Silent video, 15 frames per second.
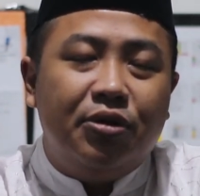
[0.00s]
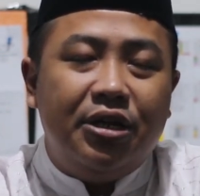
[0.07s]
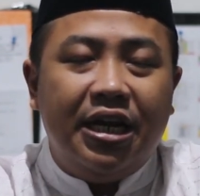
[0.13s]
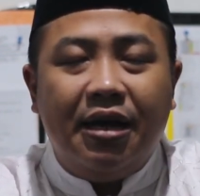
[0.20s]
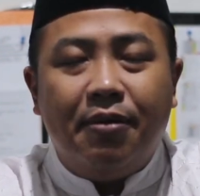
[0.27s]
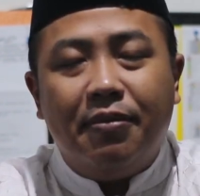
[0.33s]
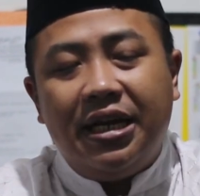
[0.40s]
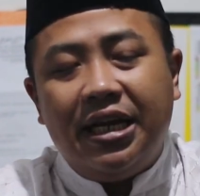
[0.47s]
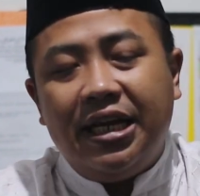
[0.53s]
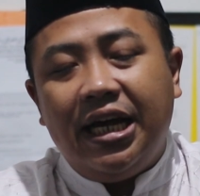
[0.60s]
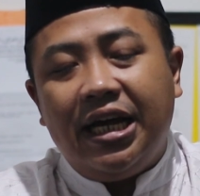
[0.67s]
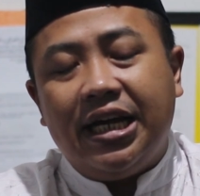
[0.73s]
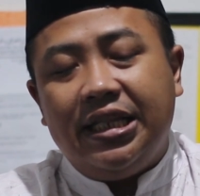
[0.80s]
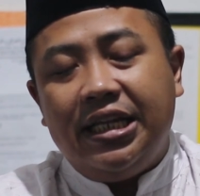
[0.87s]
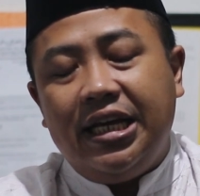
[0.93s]
Kemudian
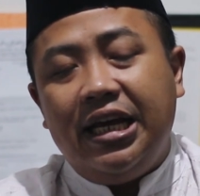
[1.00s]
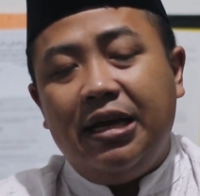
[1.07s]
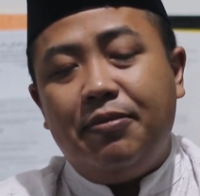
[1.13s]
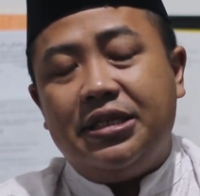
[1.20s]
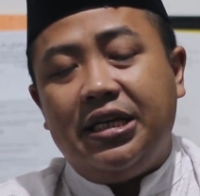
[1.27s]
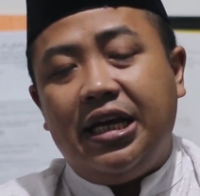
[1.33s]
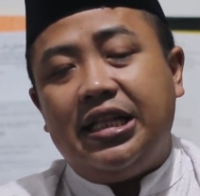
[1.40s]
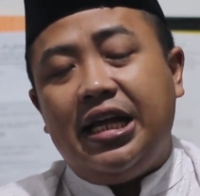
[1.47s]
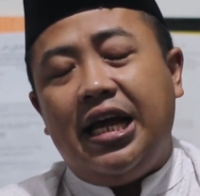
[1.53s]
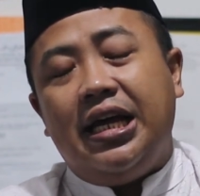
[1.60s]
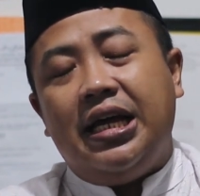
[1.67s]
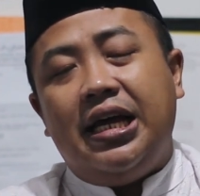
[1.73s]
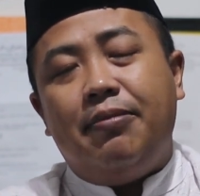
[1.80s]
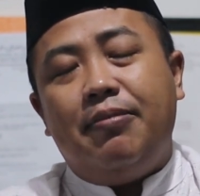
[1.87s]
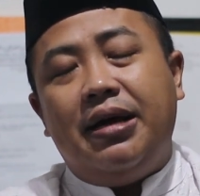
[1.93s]
amaliyah ketiga yang bisa
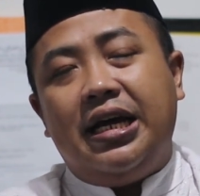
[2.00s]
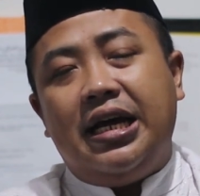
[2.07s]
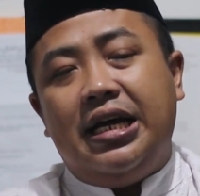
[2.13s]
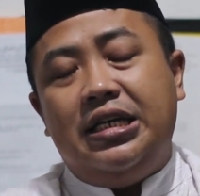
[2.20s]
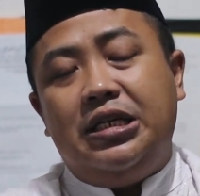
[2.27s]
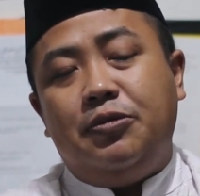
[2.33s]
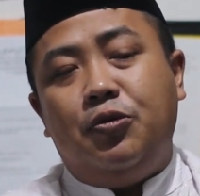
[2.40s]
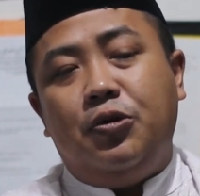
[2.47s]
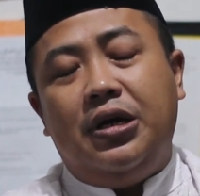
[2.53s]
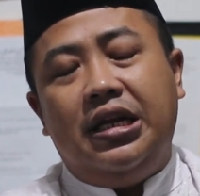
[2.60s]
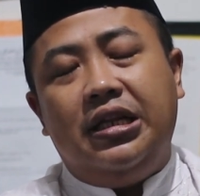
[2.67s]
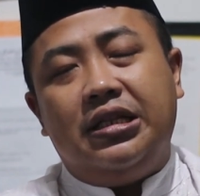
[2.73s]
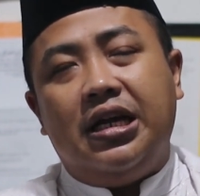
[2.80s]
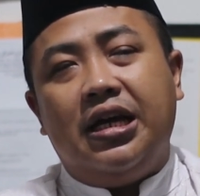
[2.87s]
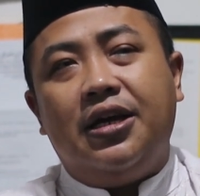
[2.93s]
kita amalkan di
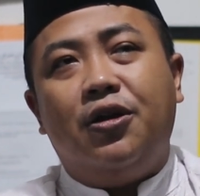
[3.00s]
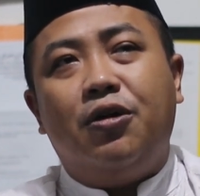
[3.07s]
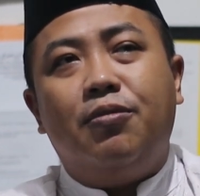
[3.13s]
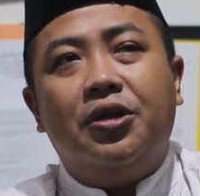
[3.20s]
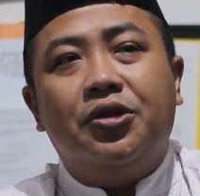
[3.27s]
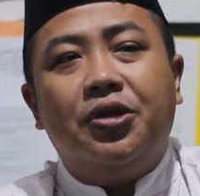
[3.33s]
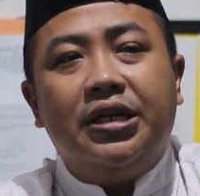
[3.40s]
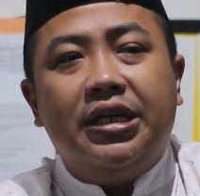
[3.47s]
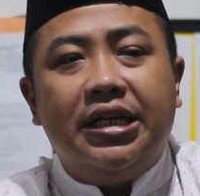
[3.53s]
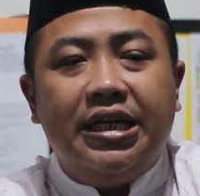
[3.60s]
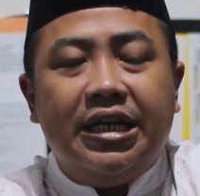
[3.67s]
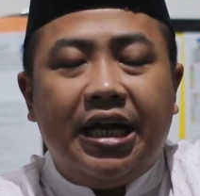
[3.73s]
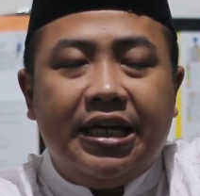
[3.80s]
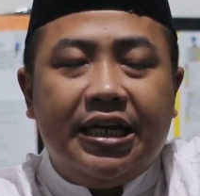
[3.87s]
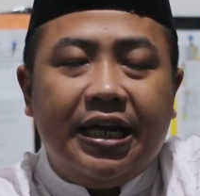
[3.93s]
10 hari terakhir Ramadan
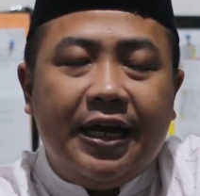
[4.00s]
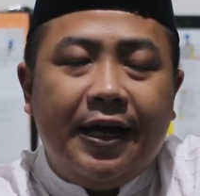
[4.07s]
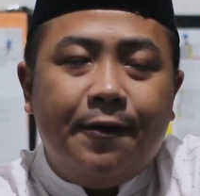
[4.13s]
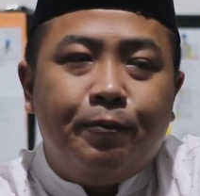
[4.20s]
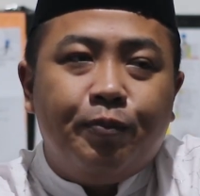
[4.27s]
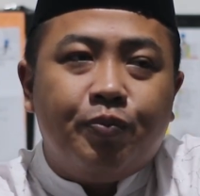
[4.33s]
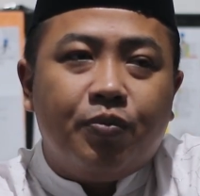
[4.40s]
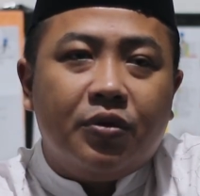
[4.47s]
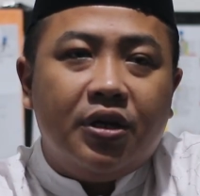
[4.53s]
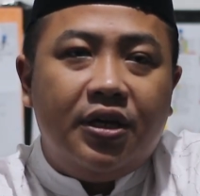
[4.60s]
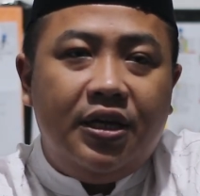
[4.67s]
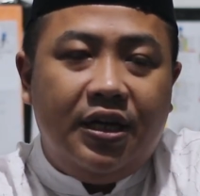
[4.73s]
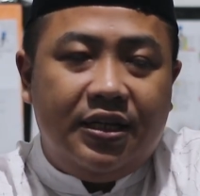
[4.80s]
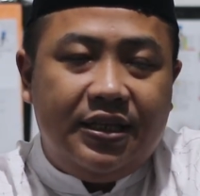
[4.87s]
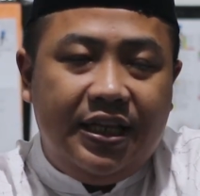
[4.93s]
ini adalah
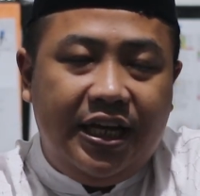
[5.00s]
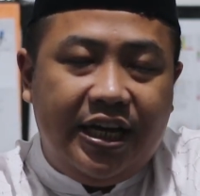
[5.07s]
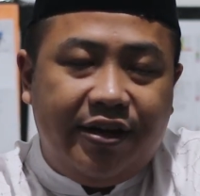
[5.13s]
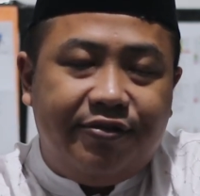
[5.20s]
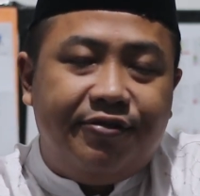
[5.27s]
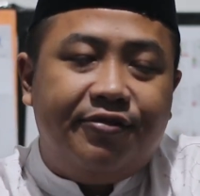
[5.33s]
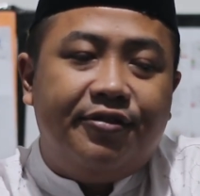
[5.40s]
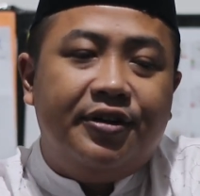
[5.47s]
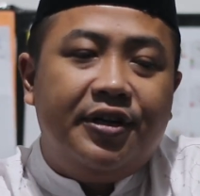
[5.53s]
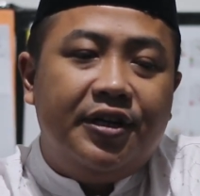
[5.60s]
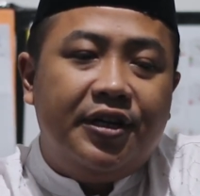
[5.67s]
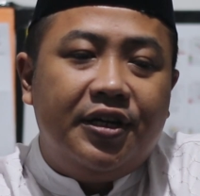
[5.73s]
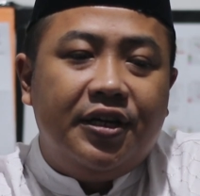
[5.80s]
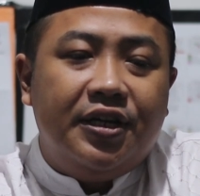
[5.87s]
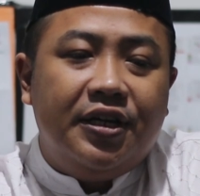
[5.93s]
i'tikaf.
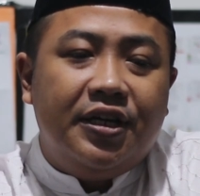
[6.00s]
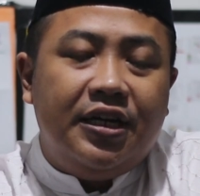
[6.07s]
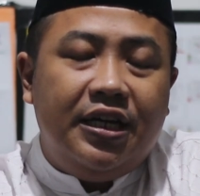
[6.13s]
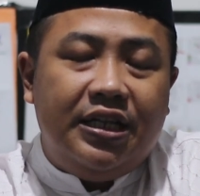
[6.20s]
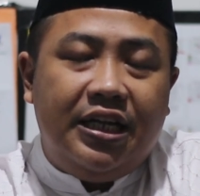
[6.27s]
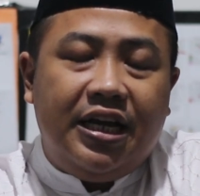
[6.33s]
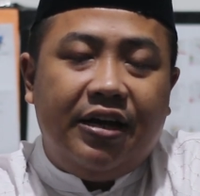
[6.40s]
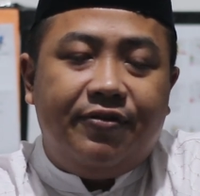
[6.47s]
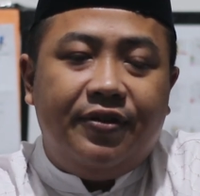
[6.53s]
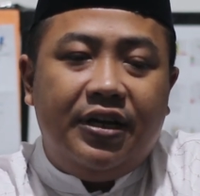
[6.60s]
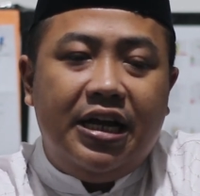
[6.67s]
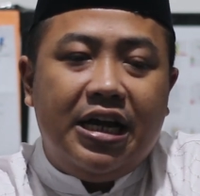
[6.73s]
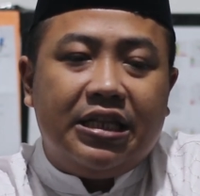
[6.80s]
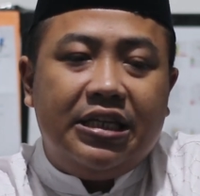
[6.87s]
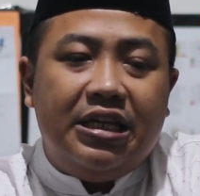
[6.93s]

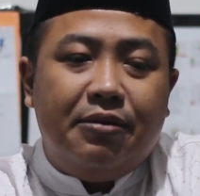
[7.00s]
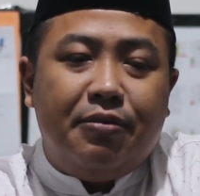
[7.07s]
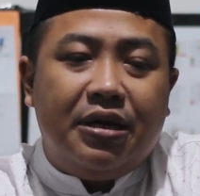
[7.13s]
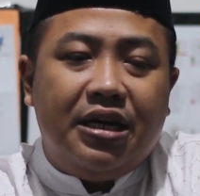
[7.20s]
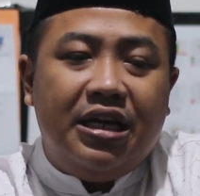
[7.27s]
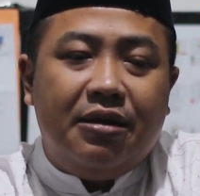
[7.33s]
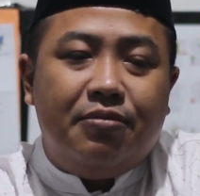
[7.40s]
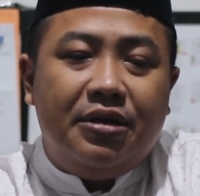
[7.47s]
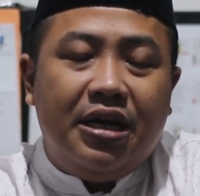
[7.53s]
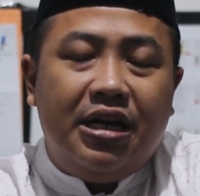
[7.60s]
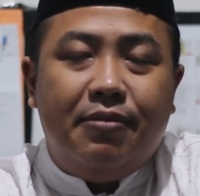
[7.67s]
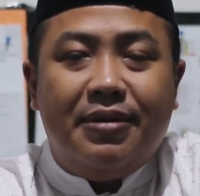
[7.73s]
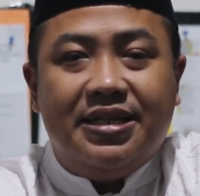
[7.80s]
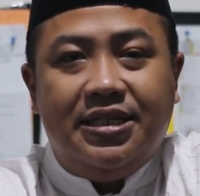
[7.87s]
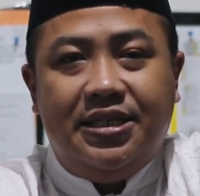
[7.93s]
I'tikaf ini artinya berdiam
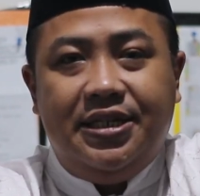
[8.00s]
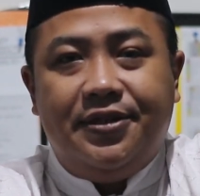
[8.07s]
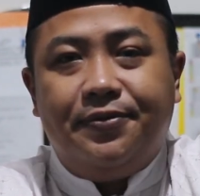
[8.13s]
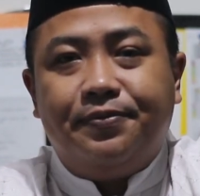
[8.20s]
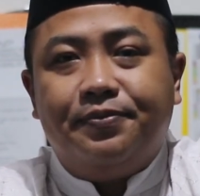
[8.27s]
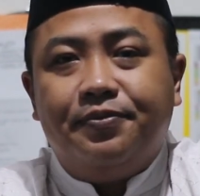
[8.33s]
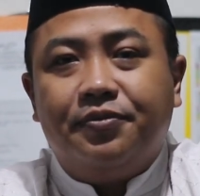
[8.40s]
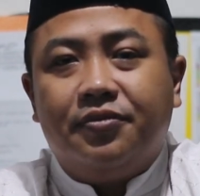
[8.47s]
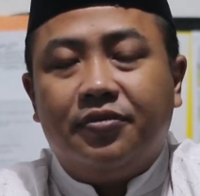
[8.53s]
diri di masjid.